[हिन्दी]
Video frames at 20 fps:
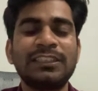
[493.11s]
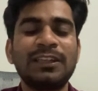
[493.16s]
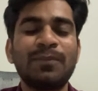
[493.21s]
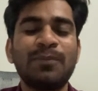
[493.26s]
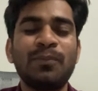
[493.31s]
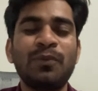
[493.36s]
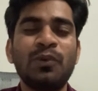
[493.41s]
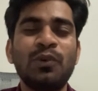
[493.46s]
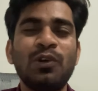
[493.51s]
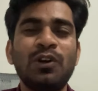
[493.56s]

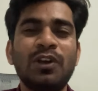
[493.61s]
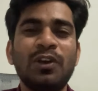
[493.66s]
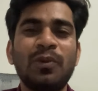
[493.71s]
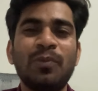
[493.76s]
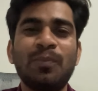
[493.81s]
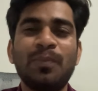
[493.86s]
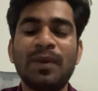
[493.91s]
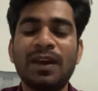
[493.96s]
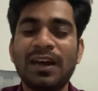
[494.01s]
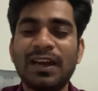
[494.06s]
सपोर्ट और
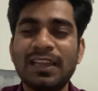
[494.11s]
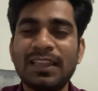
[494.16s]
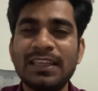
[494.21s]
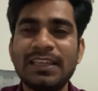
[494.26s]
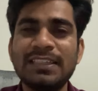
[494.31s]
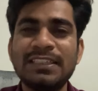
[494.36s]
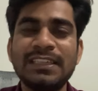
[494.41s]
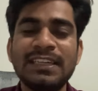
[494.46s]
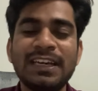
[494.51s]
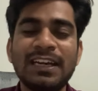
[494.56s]
प्यार
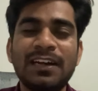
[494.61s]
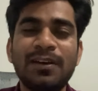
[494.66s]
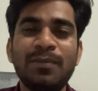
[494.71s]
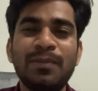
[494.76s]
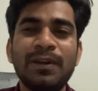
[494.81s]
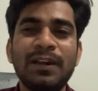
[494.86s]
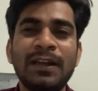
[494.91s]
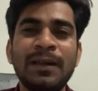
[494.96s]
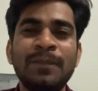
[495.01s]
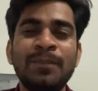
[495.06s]
दीजिएगा
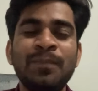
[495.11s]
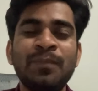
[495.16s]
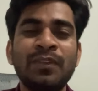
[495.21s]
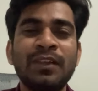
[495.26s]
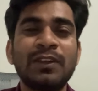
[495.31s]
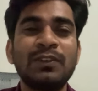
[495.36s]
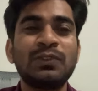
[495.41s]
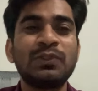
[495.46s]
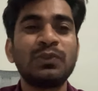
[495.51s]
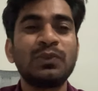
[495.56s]
अपना
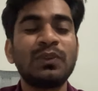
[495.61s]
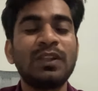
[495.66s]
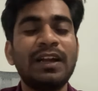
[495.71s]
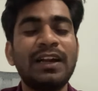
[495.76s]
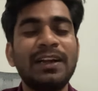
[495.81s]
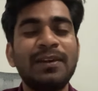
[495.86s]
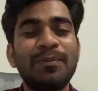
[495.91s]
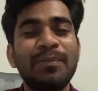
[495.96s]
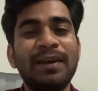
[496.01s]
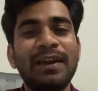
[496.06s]
सो so
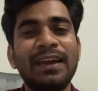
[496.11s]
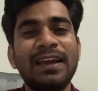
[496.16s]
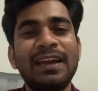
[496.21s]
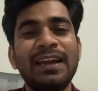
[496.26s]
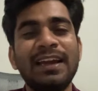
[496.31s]
दैट मैं